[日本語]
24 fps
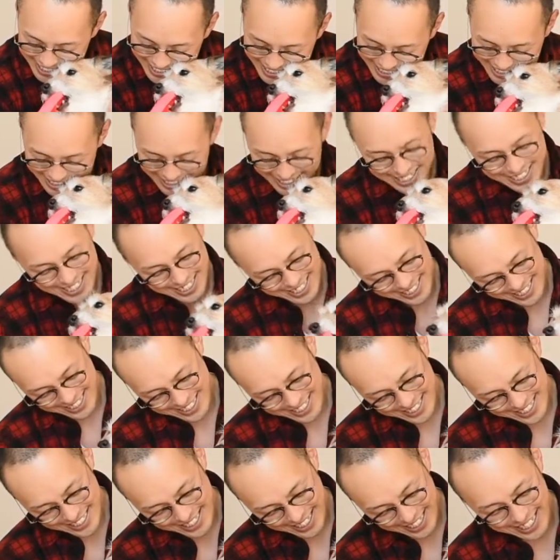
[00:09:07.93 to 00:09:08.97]
偉いね。
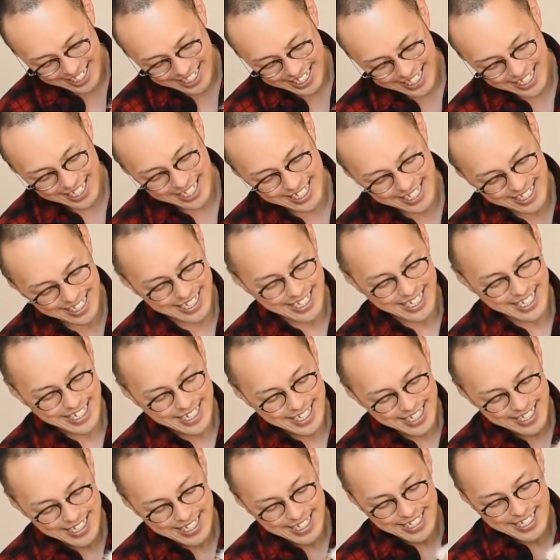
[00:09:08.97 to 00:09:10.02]
偉いね。
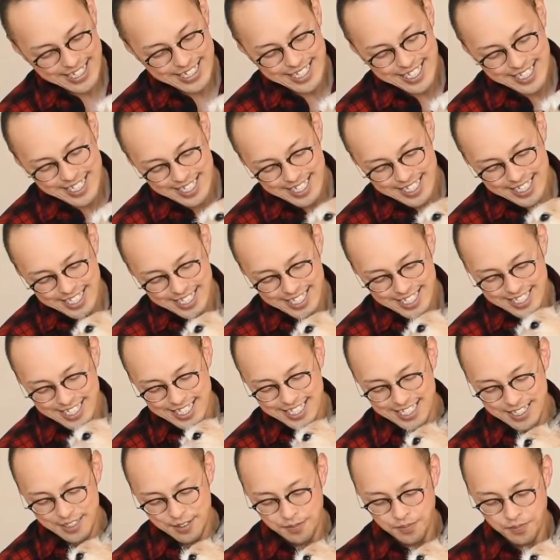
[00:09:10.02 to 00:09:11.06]
よしよ
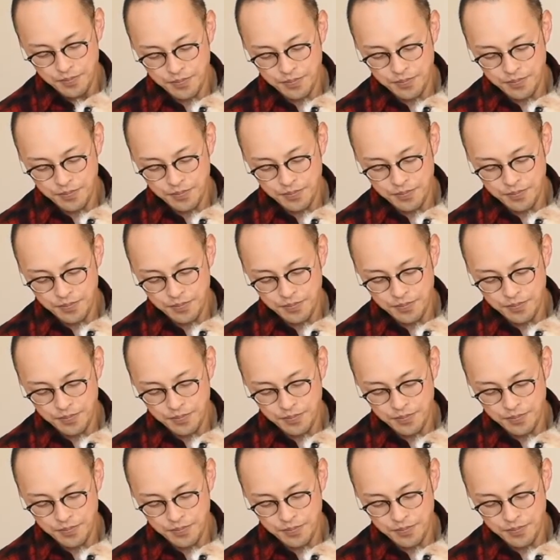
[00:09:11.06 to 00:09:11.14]
し。